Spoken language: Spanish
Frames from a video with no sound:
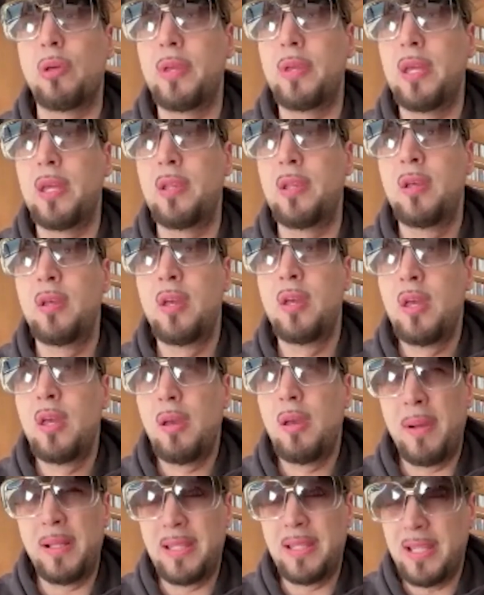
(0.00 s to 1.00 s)
también,
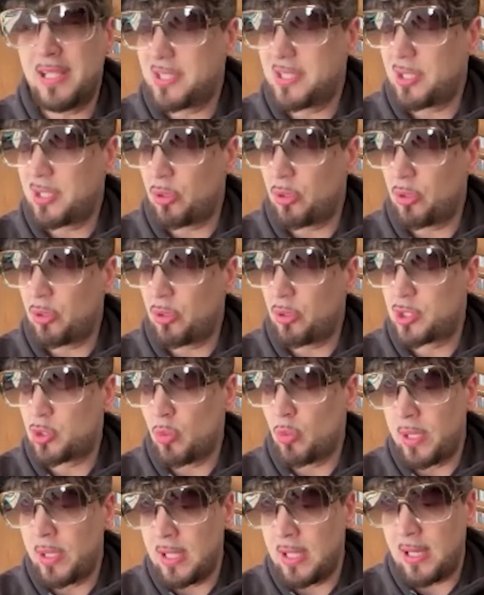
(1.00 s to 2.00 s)
mantenerse con esa
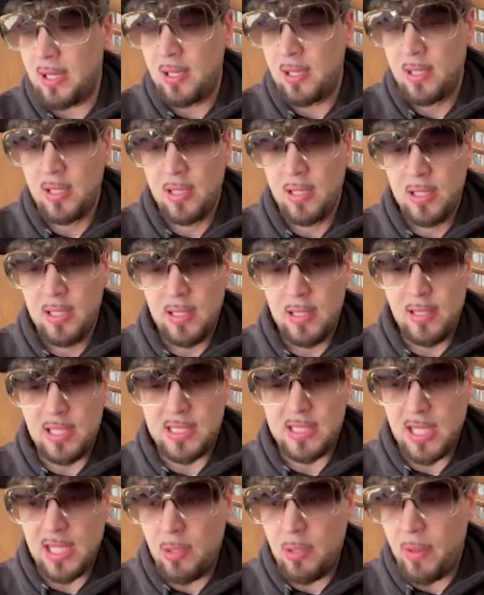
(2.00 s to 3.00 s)
humildad de
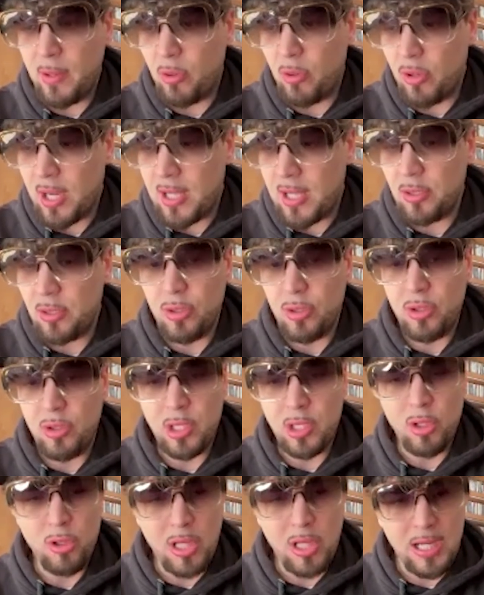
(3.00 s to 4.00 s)
seguir mejorando
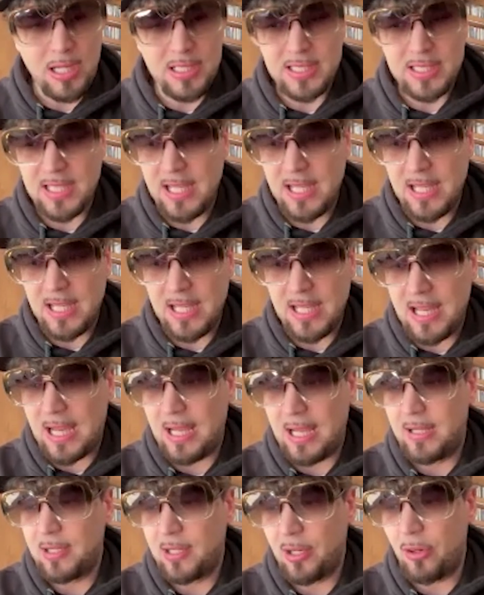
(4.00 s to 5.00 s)
y no creérsela,
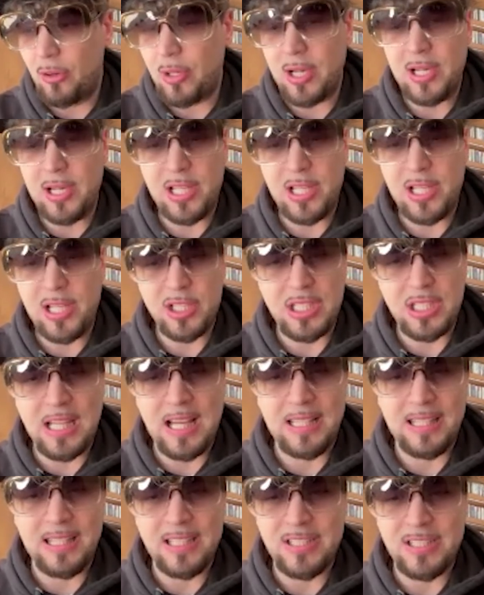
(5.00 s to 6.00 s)
no creer que
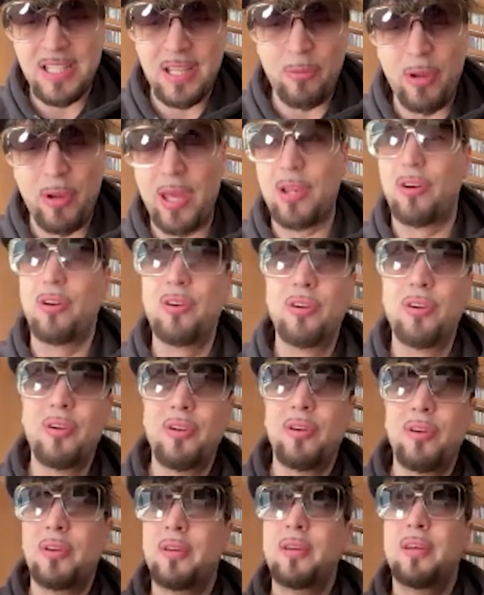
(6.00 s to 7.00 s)
llegaste, che, bueno.
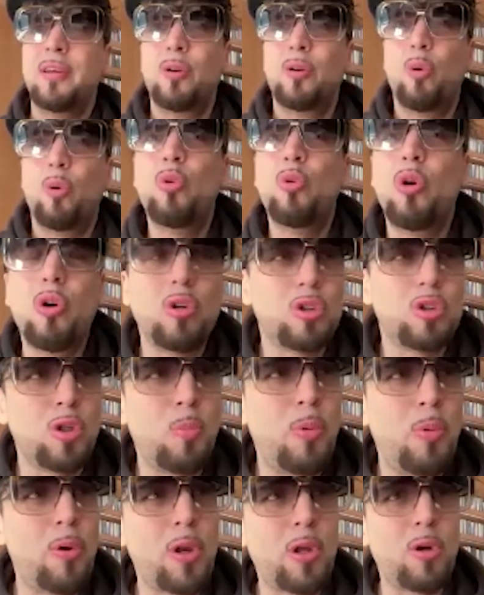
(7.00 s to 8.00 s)
Uno, yo
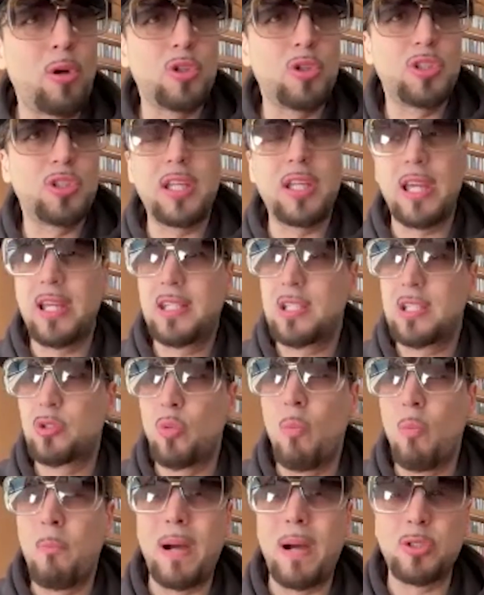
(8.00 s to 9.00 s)
puedo reconocer que este es
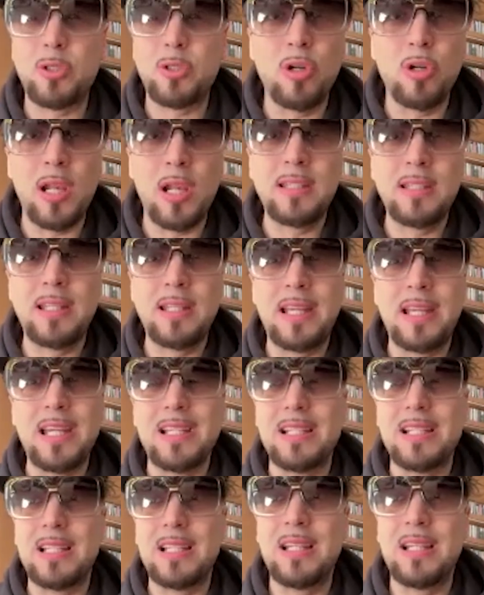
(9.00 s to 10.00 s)
un paso grande que